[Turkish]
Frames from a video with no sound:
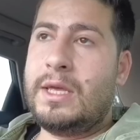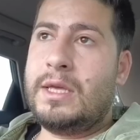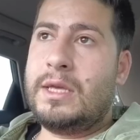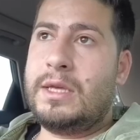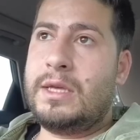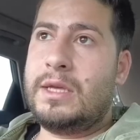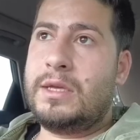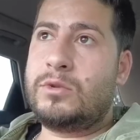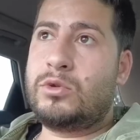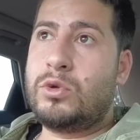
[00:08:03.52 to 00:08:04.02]

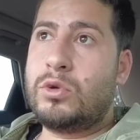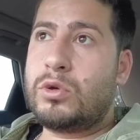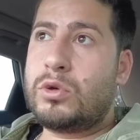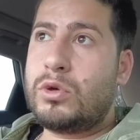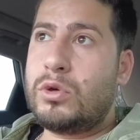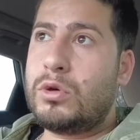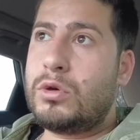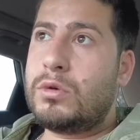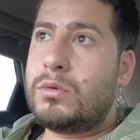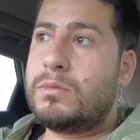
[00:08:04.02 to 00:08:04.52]
Ee,
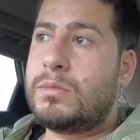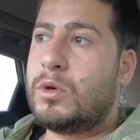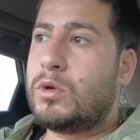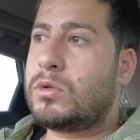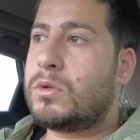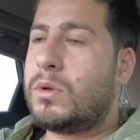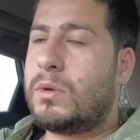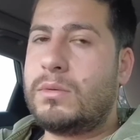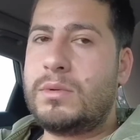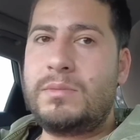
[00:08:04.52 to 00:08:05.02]
çünkü bir
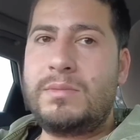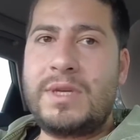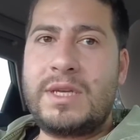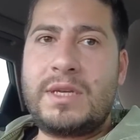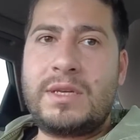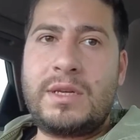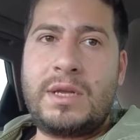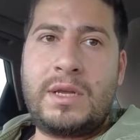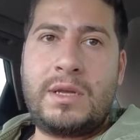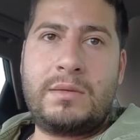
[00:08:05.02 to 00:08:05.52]
otomobilin bir
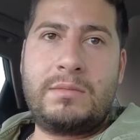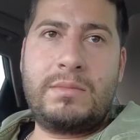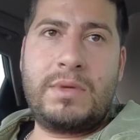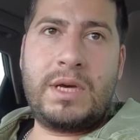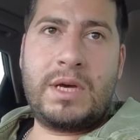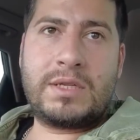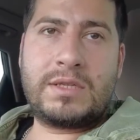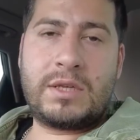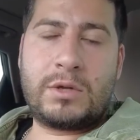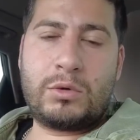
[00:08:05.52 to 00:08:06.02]
yerine bir
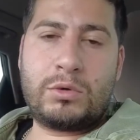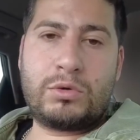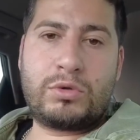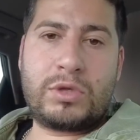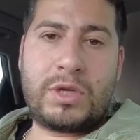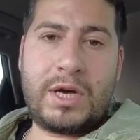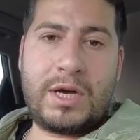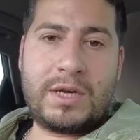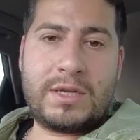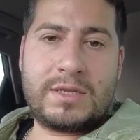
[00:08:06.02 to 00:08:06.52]
hasar
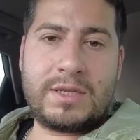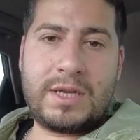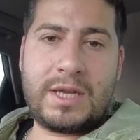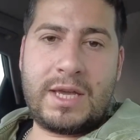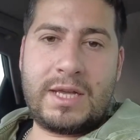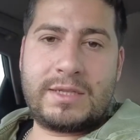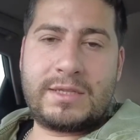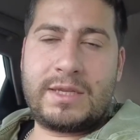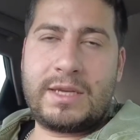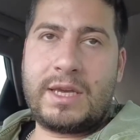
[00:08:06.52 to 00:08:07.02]
olursa arıza
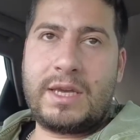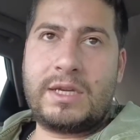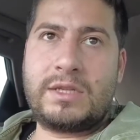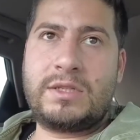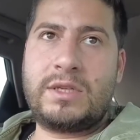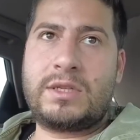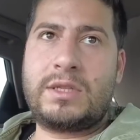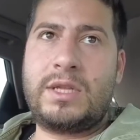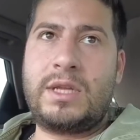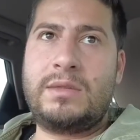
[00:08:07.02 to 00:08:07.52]
gelse
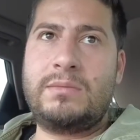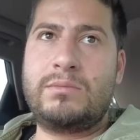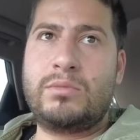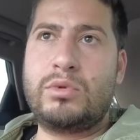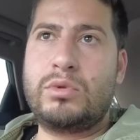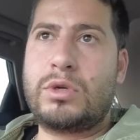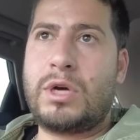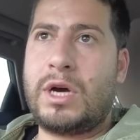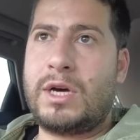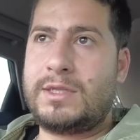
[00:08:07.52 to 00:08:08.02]
gerçekten
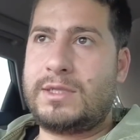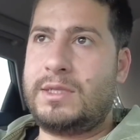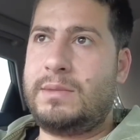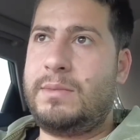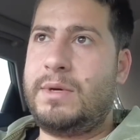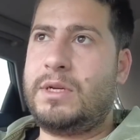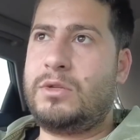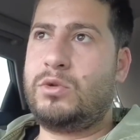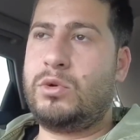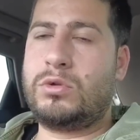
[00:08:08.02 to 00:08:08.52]
bunu
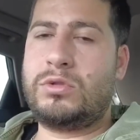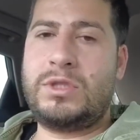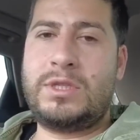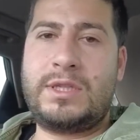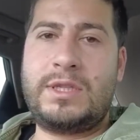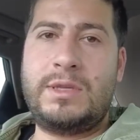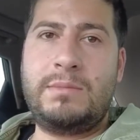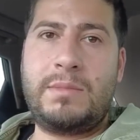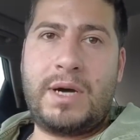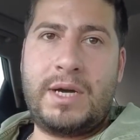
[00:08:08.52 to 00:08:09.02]
karşılamak çok
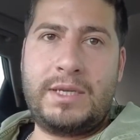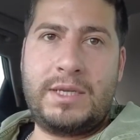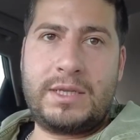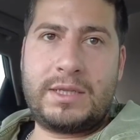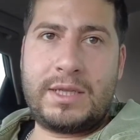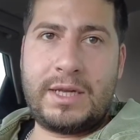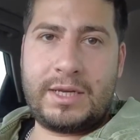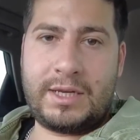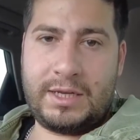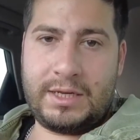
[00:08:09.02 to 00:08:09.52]
ciddi
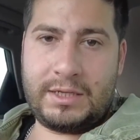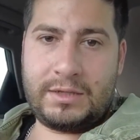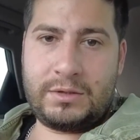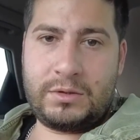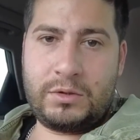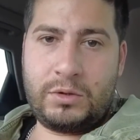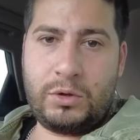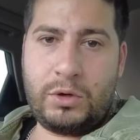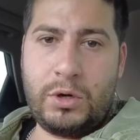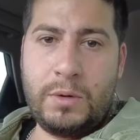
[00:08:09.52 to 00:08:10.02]
maliyetler
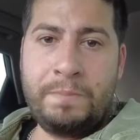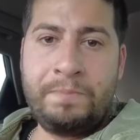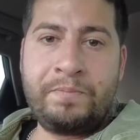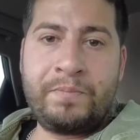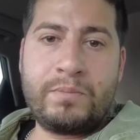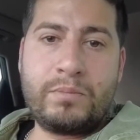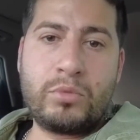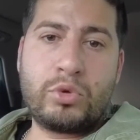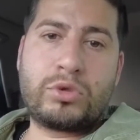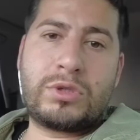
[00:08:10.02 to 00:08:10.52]
gerektiriyor.
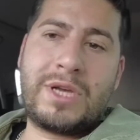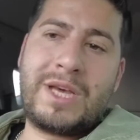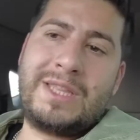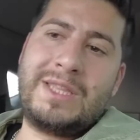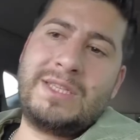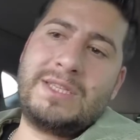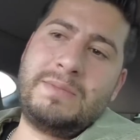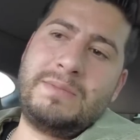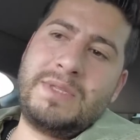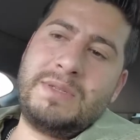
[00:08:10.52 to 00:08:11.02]
Bu
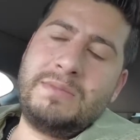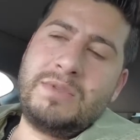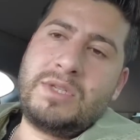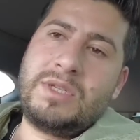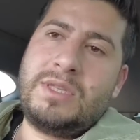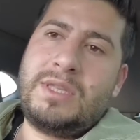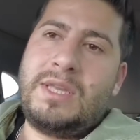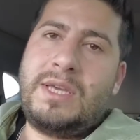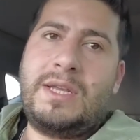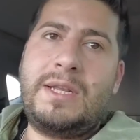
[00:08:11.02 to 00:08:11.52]
sadece bizim
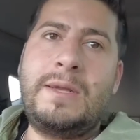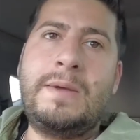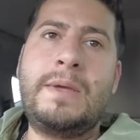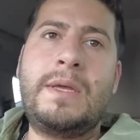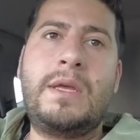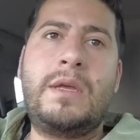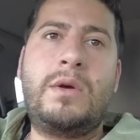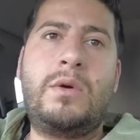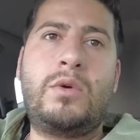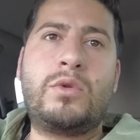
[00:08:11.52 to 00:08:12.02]
için değil
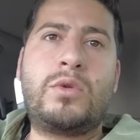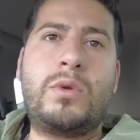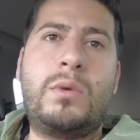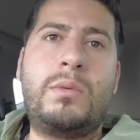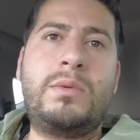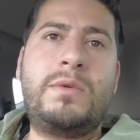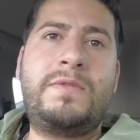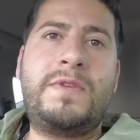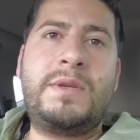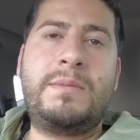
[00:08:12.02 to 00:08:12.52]

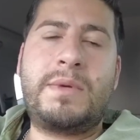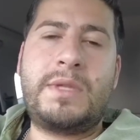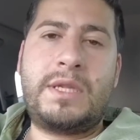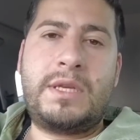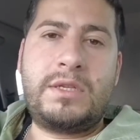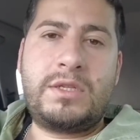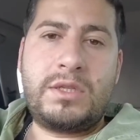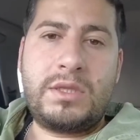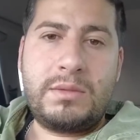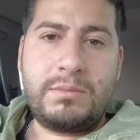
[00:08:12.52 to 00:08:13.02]
otomobil
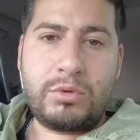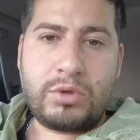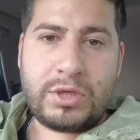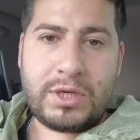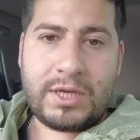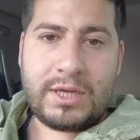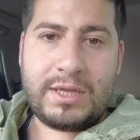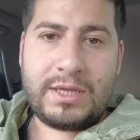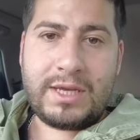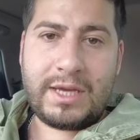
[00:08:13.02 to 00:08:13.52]
firmaları için de bu
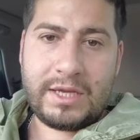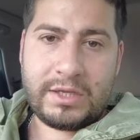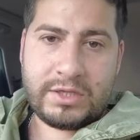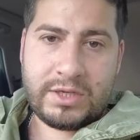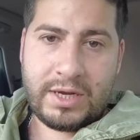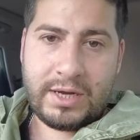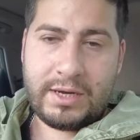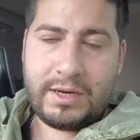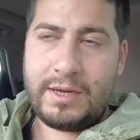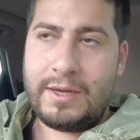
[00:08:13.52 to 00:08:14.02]
şekilde
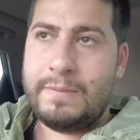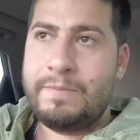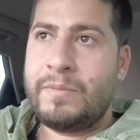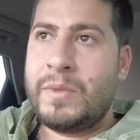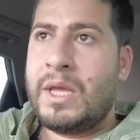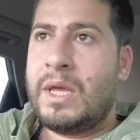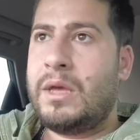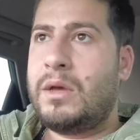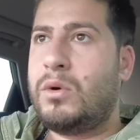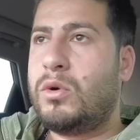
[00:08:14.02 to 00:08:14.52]
geçerli.
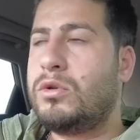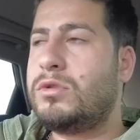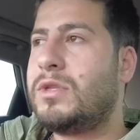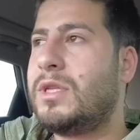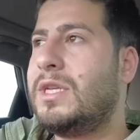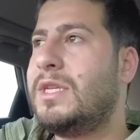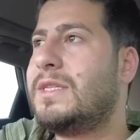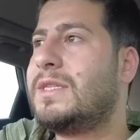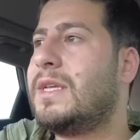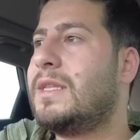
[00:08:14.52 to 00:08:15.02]
O
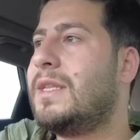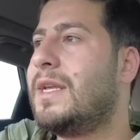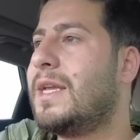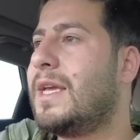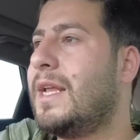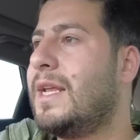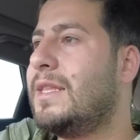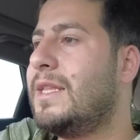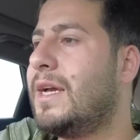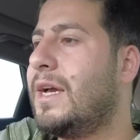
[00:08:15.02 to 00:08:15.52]
yüzden insanlar
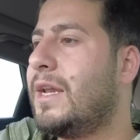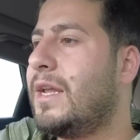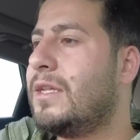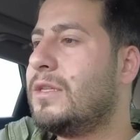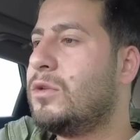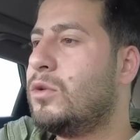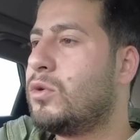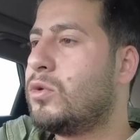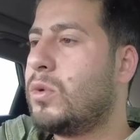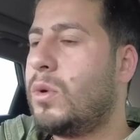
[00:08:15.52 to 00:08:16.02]
genelde
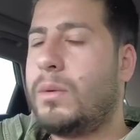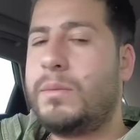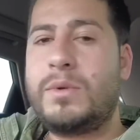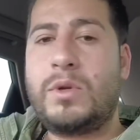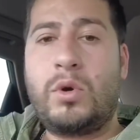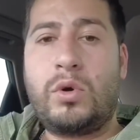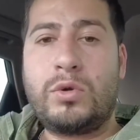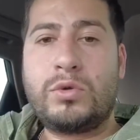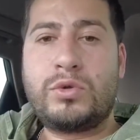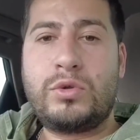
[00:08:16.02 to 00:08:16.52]
garantili otomobil
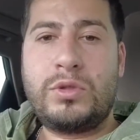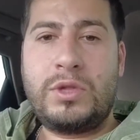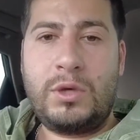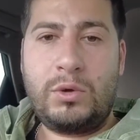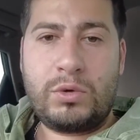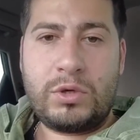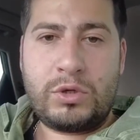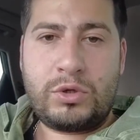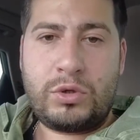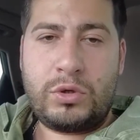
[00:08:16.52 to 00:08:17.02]
olsun diye
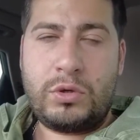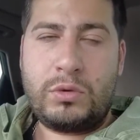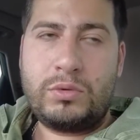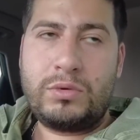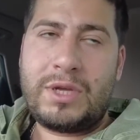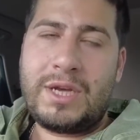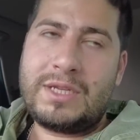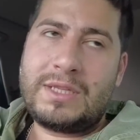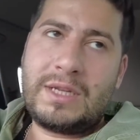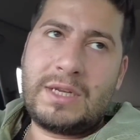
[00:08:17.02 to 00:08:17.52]
uğraşıyor.
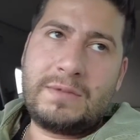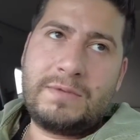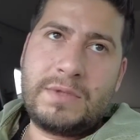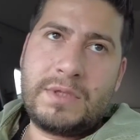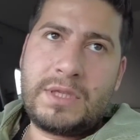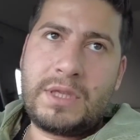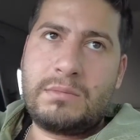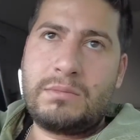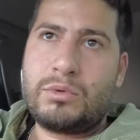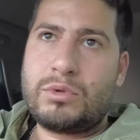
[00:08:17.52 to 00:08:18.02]
Hyundai
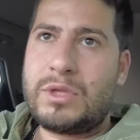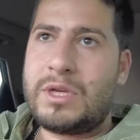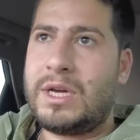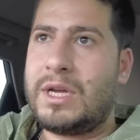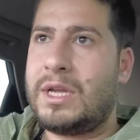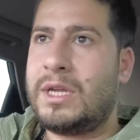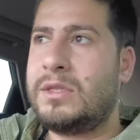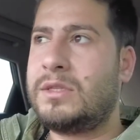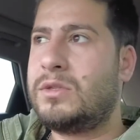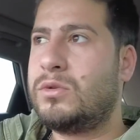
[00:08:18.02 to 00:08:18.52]
tarafının tabi burada
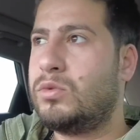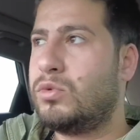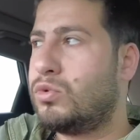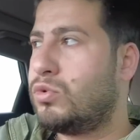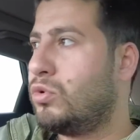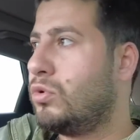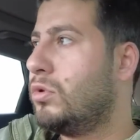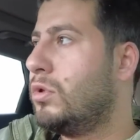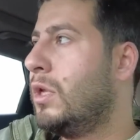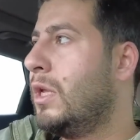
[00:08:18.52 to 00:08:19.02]
garantisi
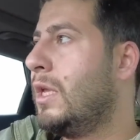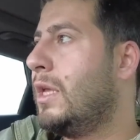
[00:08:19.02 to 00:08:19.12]
uzun.